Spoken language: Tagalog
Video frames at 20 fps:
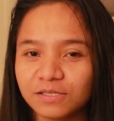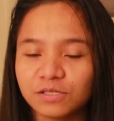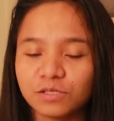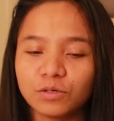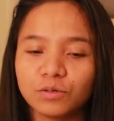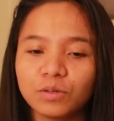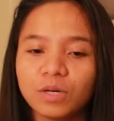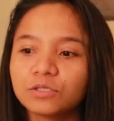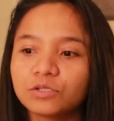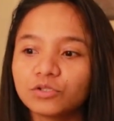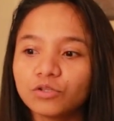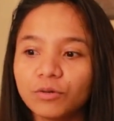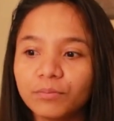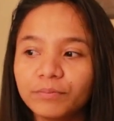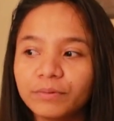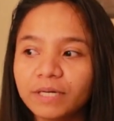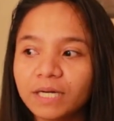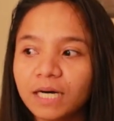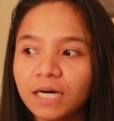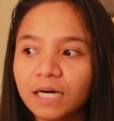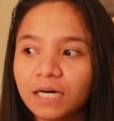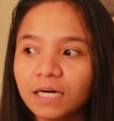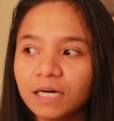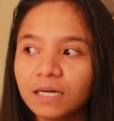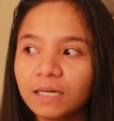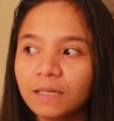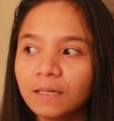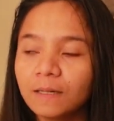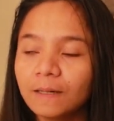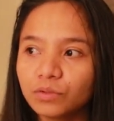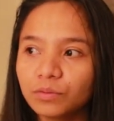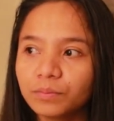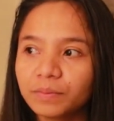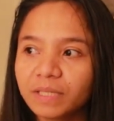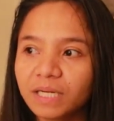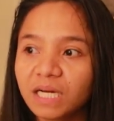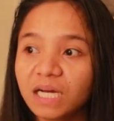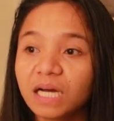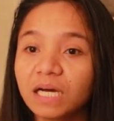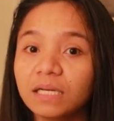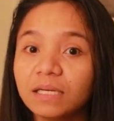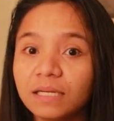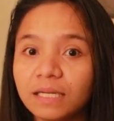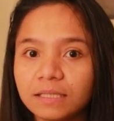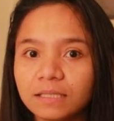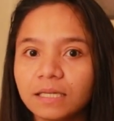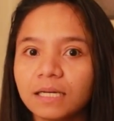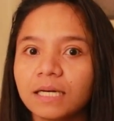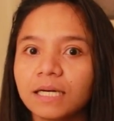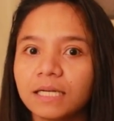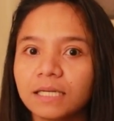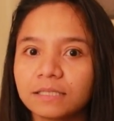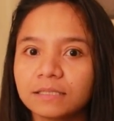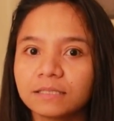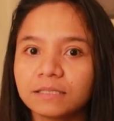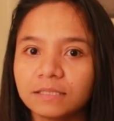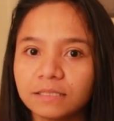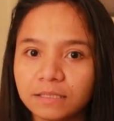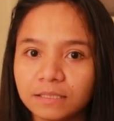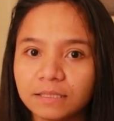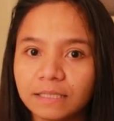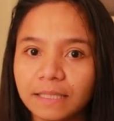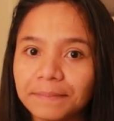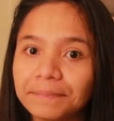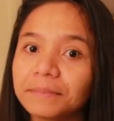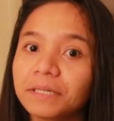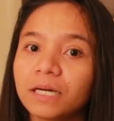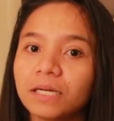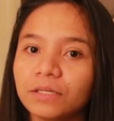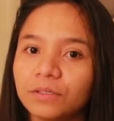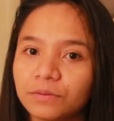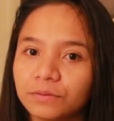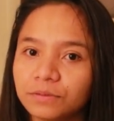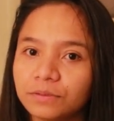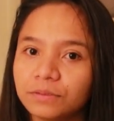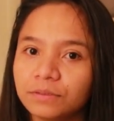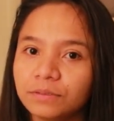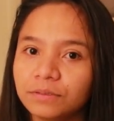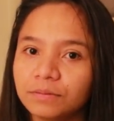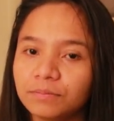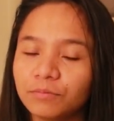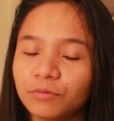So, sobrang, sobrang ganda talaga ng system ngayon.